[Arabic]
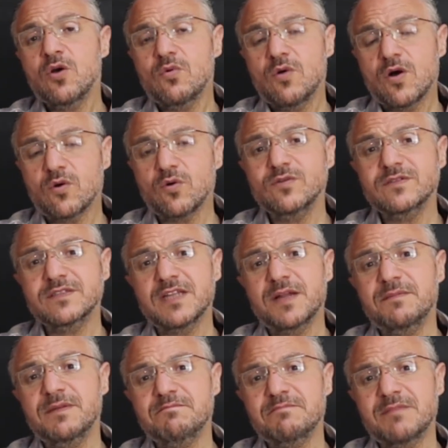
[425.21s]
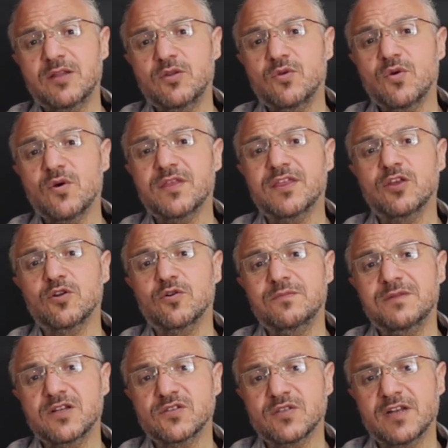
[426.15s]
وكنت ممن يكثر
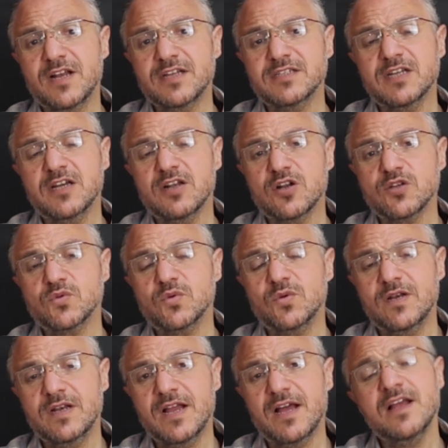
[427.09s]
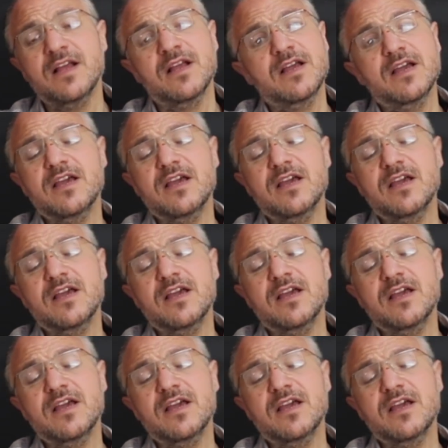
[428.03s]
من الصلاة على رسول الله